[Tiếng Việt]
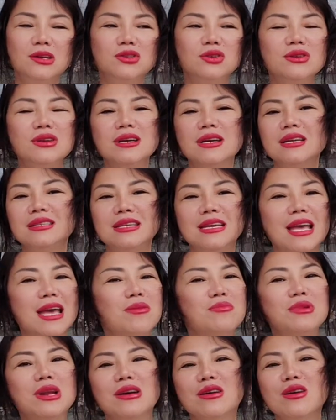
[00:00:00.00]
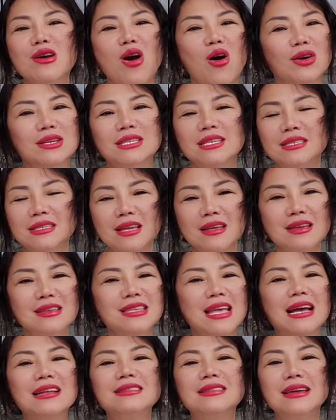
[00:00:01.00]
cho nên các chị em đừng gọi CC
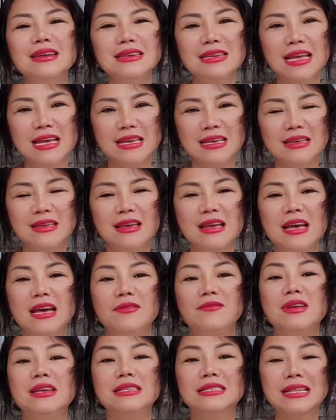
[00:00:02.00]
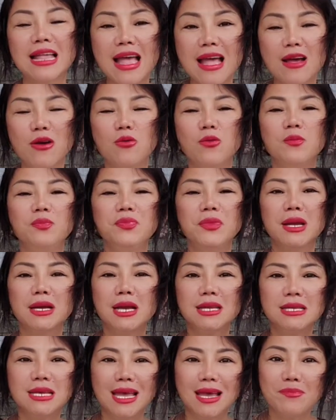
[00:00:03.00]
nhắn tin đi vì sao
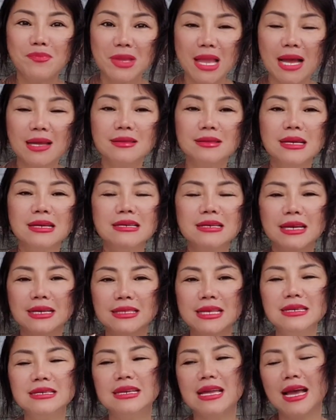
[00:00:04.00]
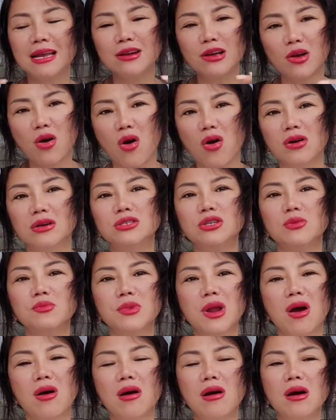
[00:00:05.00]
các chị em nhắn tin cái tin nhắn nó còn ở
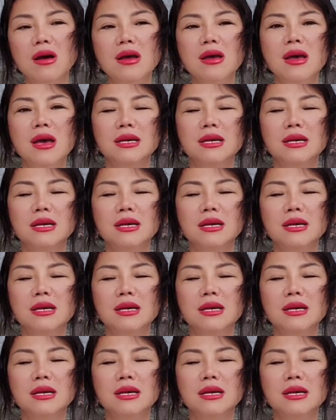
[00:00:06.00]
trong đó